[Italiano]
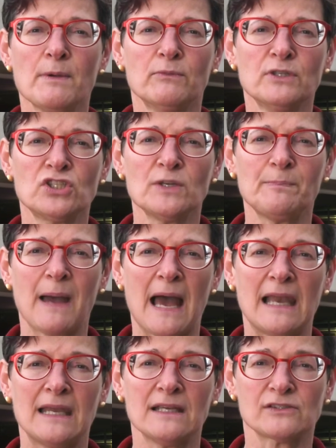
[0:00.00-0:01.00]

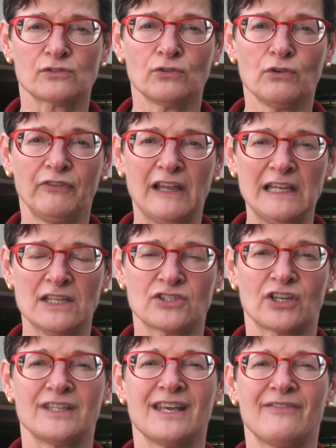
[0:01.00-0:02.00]
municipale sono
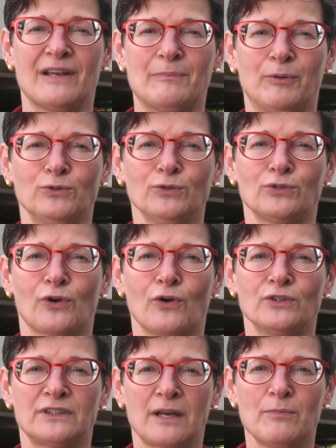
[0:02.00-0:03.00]
felice di aver potuto
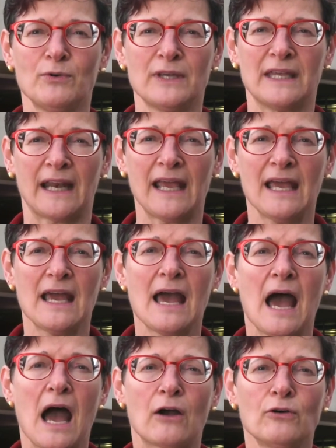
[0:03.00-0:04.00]
contribuire
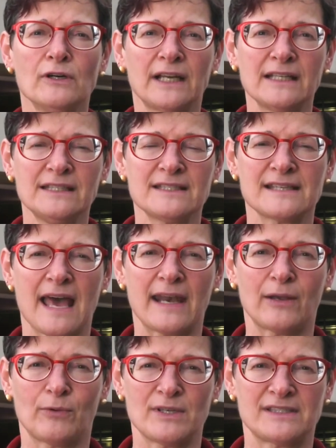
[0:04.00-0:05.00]
a
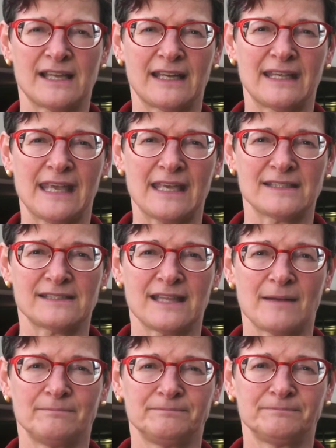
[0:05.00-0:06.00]
concretizzare questa
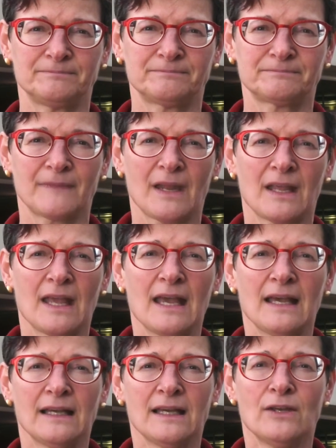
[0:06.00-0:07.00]
richiesta.
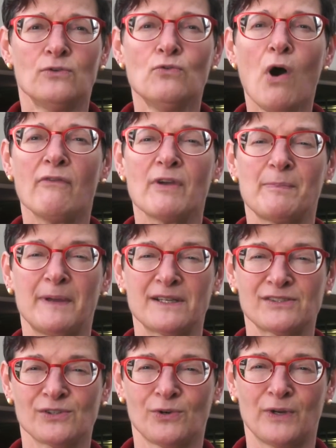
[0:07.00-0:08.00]
Nuove
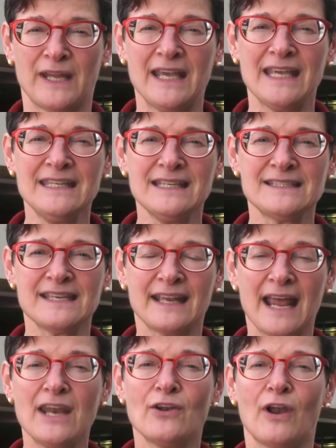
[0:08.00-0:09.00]
persone
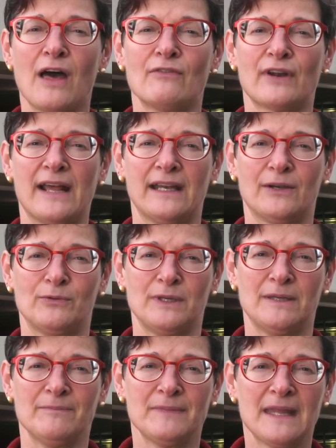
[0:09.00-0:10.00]
inizieranno a lavorare
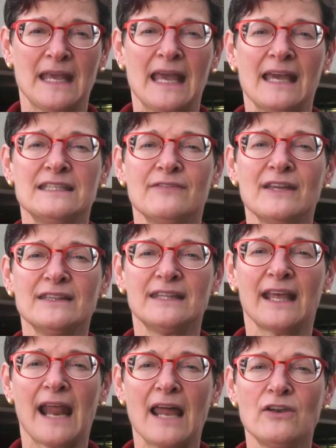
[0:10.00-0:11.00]
qui e
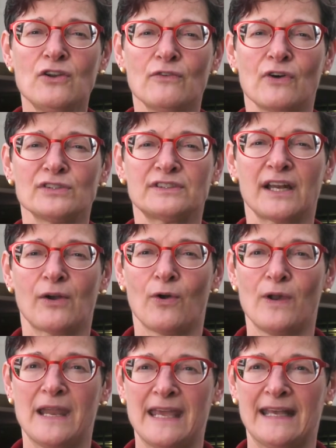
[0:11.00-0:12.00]
diventeranno vostre
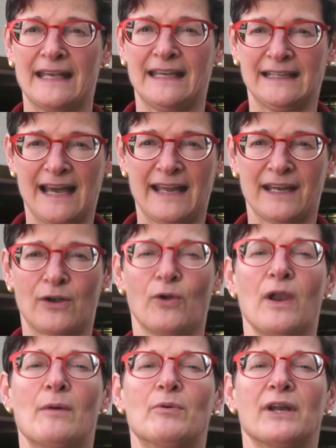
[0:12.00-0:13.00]
colleghe, care
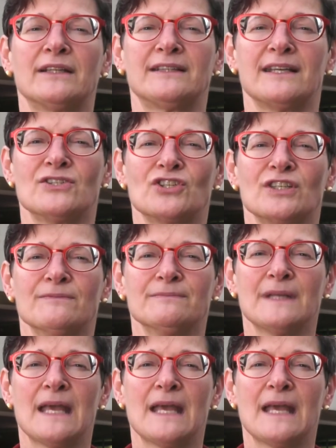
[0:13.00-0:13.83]
collaboratrici